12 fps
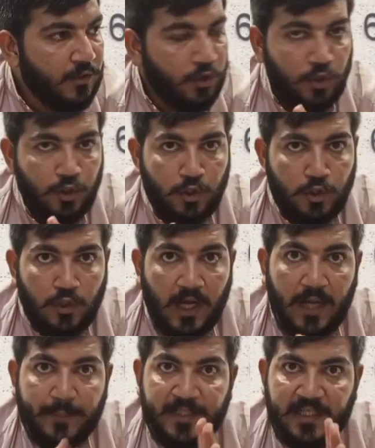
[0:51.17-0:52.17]
तो
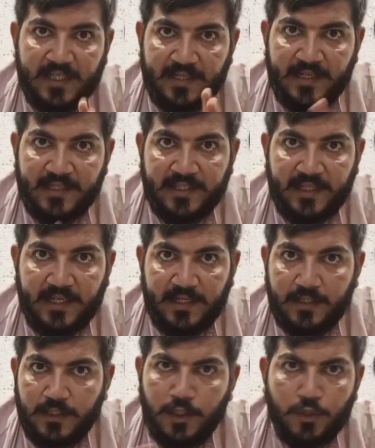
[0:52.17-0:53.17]
आपने करना ये है
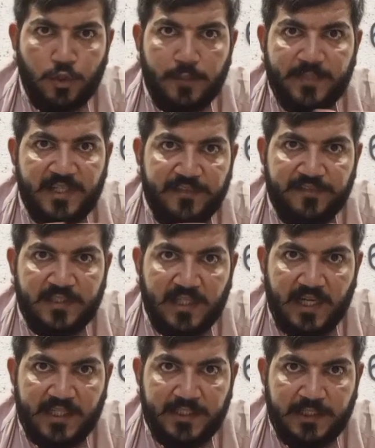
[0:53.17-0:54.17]
कि कोई बड़ी
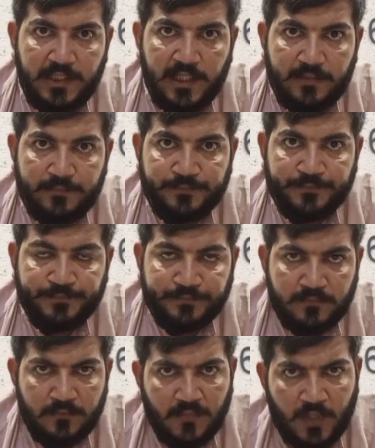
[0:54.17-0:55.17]
फनकारी नहीं है
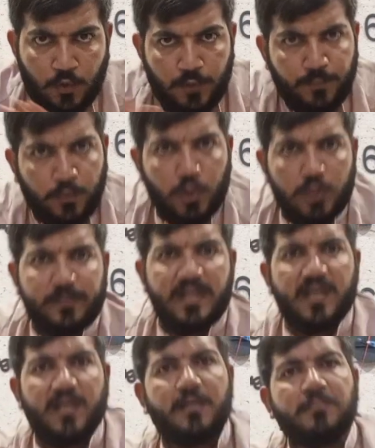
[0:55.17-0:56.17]
कोई बहुत
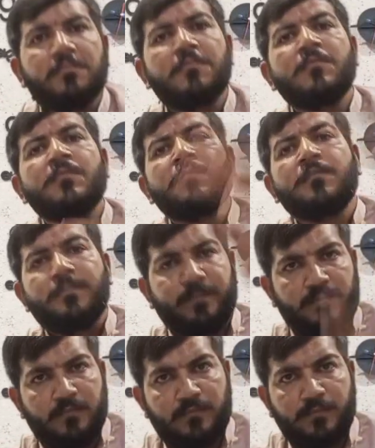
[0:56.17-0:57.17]
बड़ा
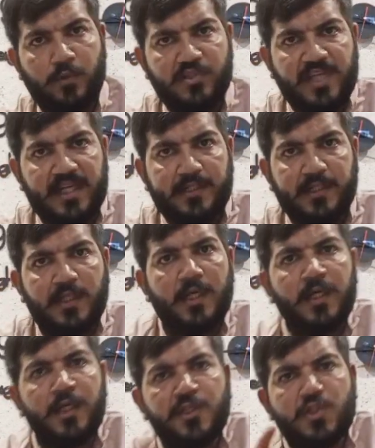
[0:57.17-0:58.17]
प्रोजेक्ट नहीं
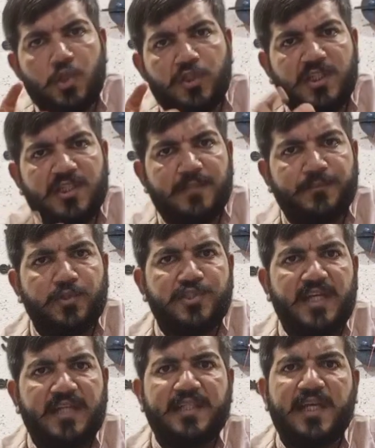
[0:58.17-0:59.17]
है छोटा सा
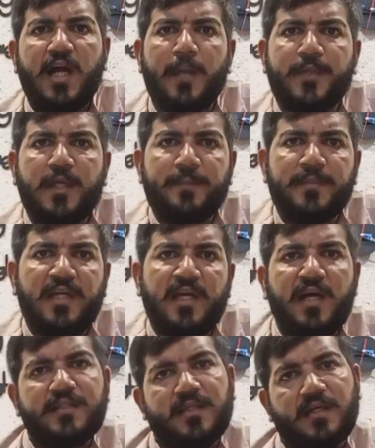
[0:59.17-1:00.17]
प्रोजेक्ट है आपके अपने
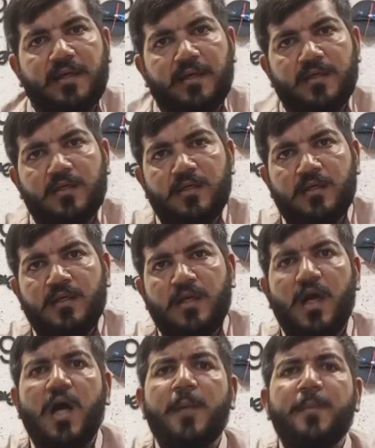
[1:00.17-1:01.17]
हाथ का है
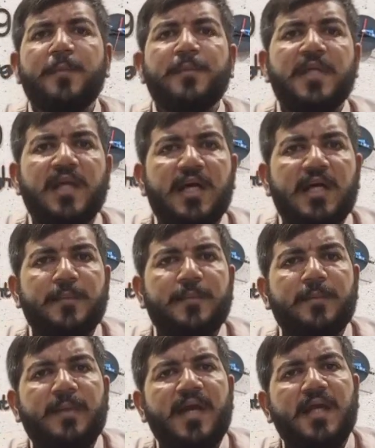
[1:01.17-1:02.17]
आप अपने घर
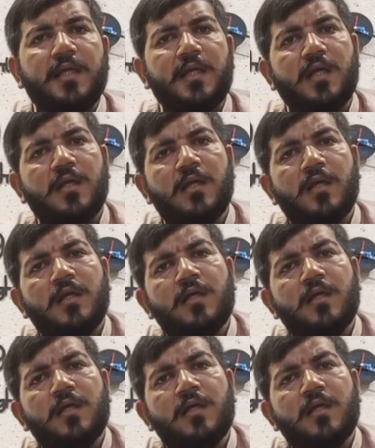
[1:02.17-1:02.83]
में बैठ कर